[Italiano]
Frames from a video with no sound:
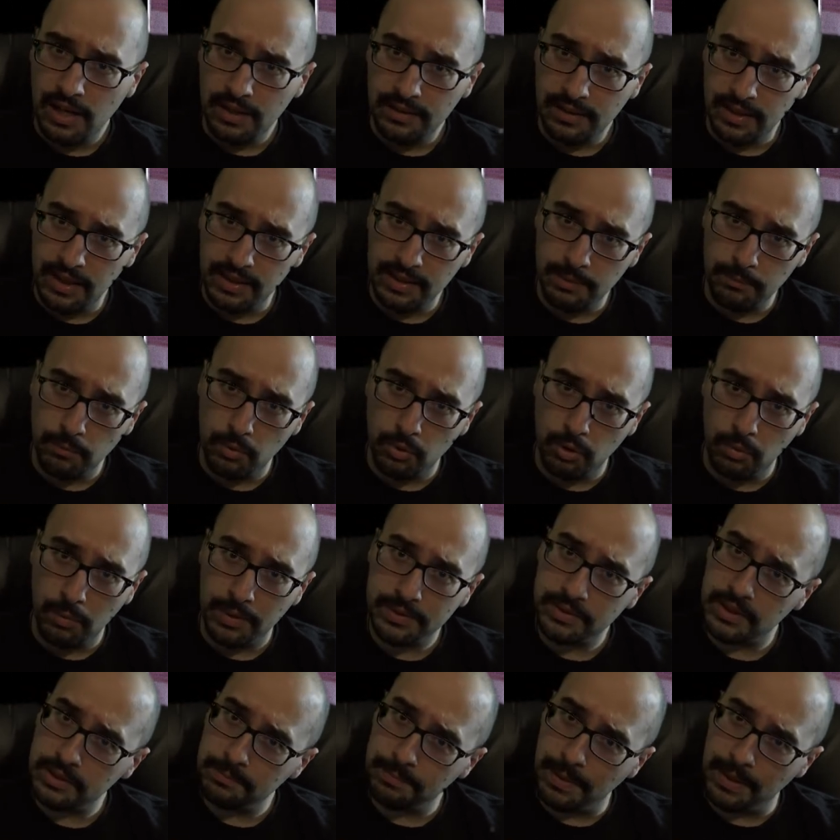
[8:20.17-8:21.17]
Tenete buono
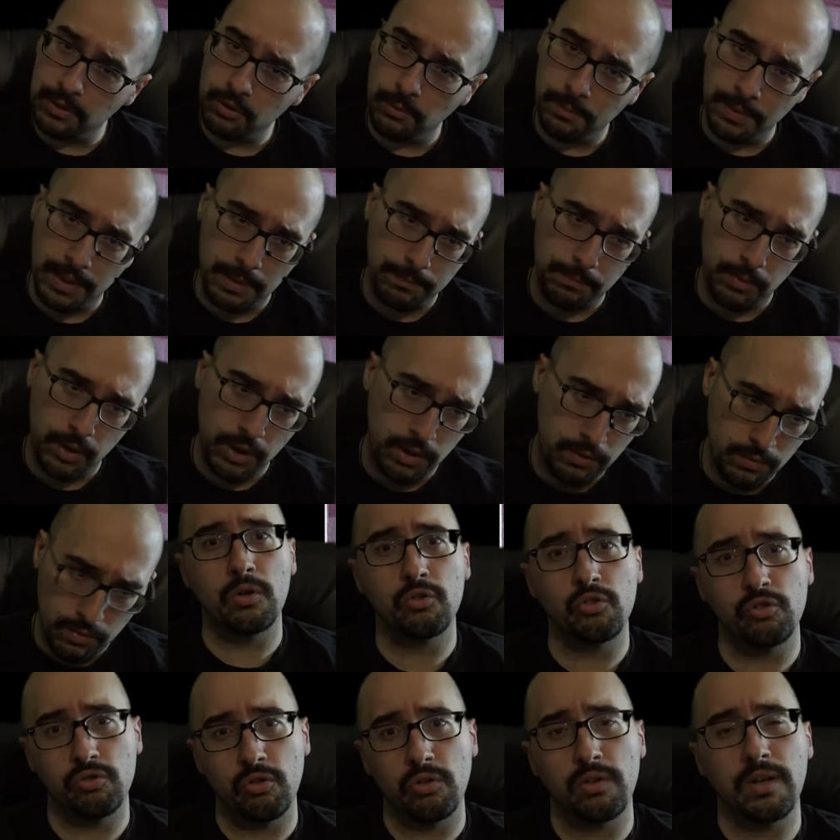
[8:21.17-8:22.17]
questo aspetto perché poi
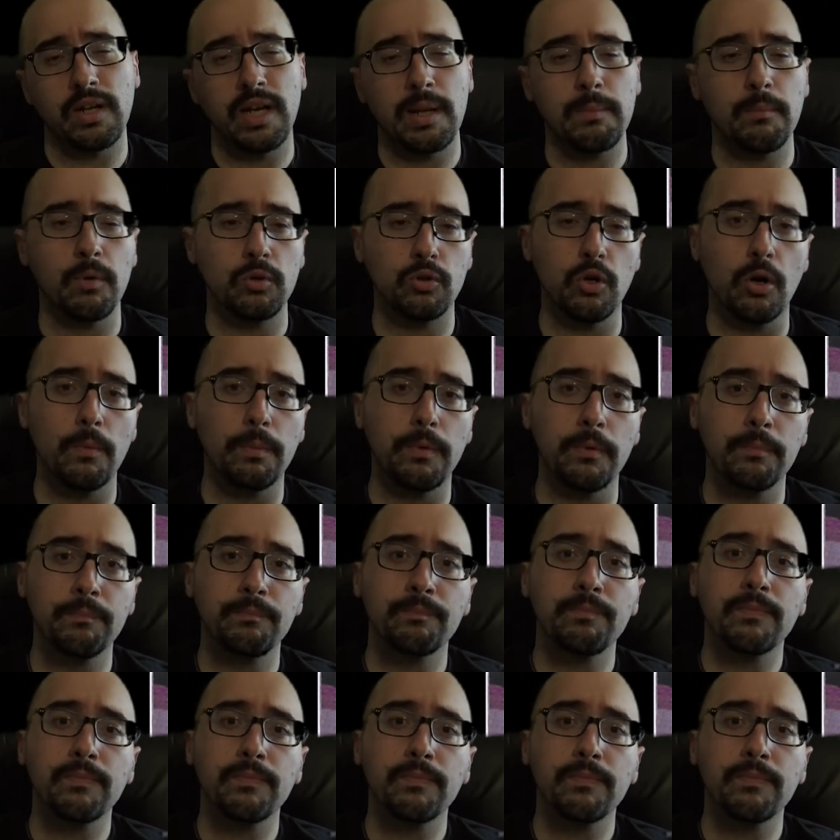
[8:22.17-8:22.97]
ci torneremo dopo.